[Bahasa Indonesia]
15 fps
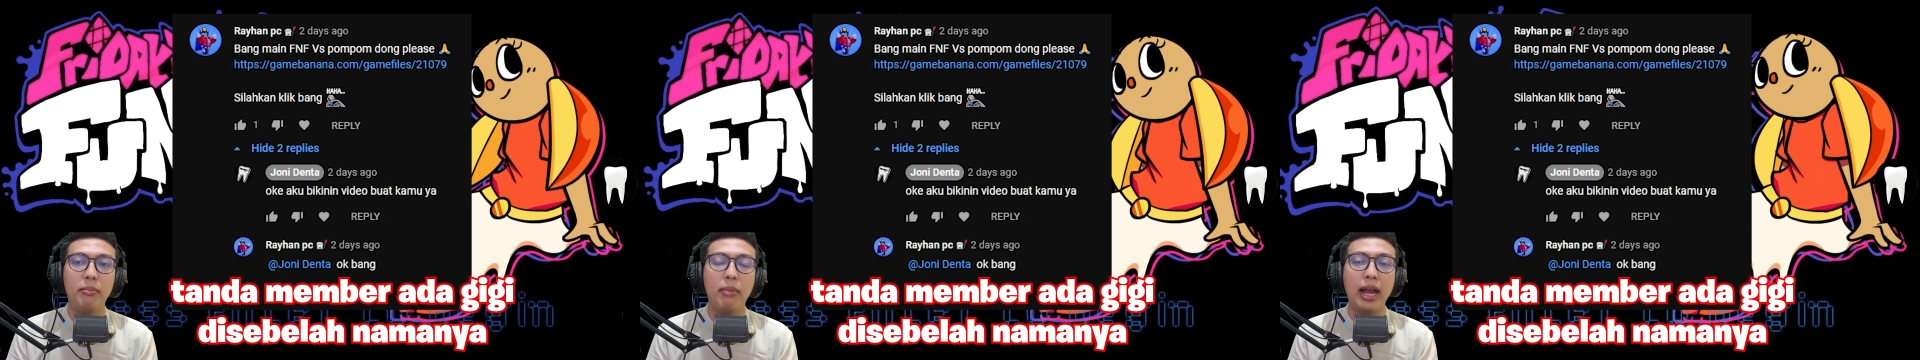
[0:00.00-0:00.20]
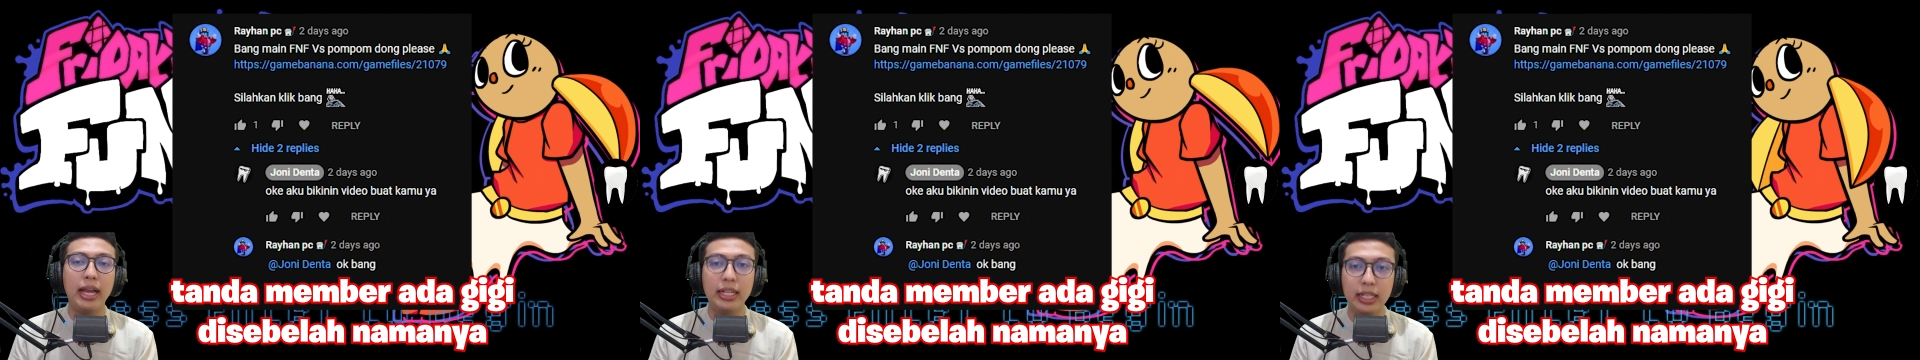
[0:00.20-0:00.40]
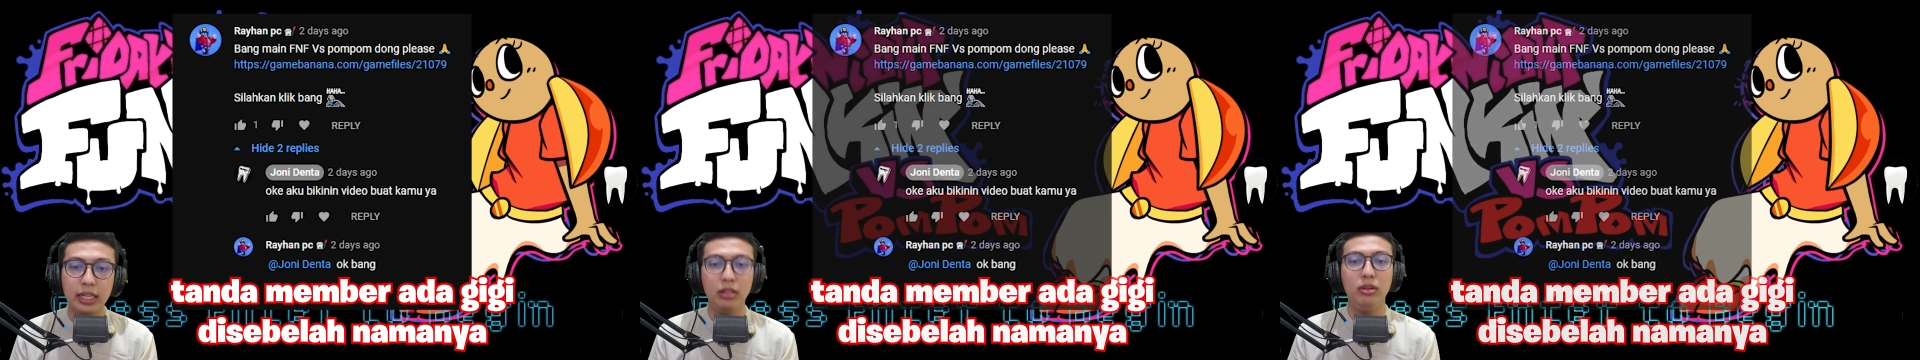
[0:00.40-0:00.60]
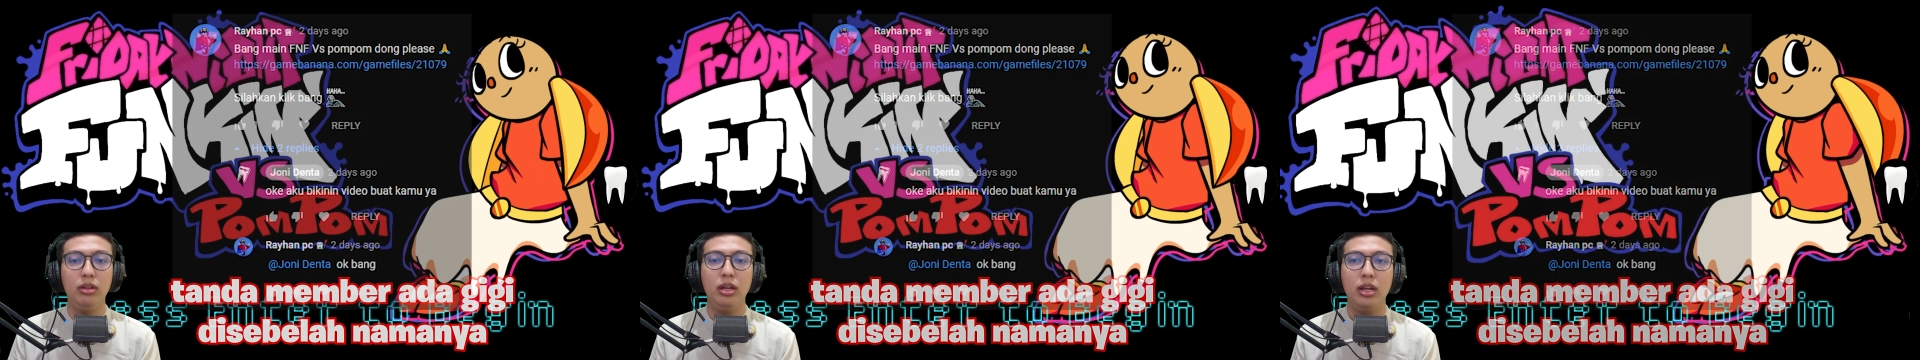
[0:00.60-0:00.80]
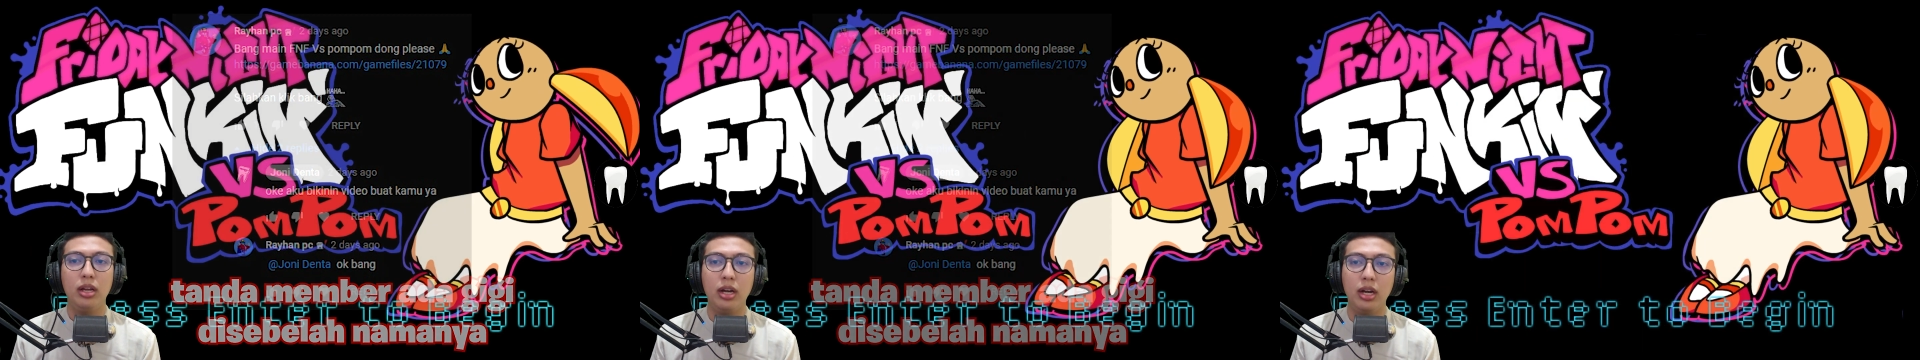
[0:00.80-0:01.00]
mainin
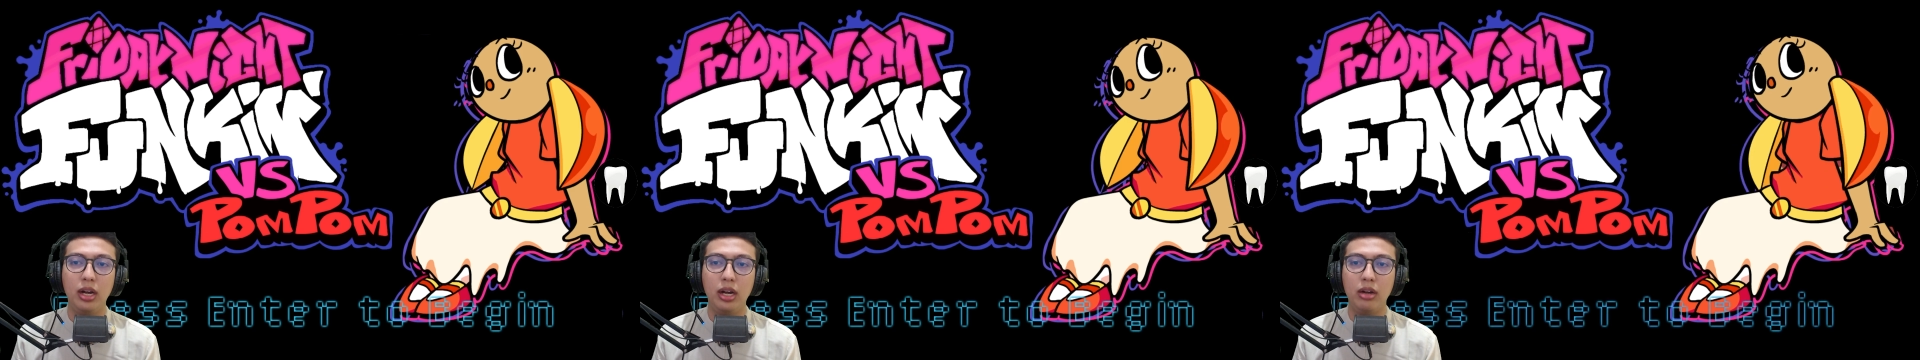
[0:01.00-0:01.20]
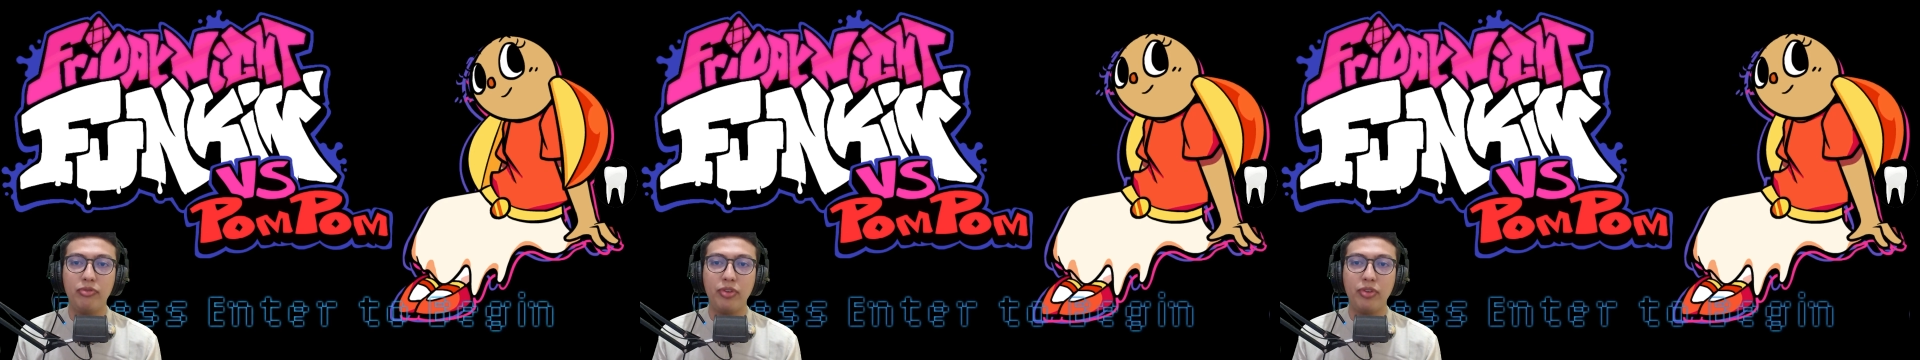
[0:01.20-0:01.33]
uh, eh,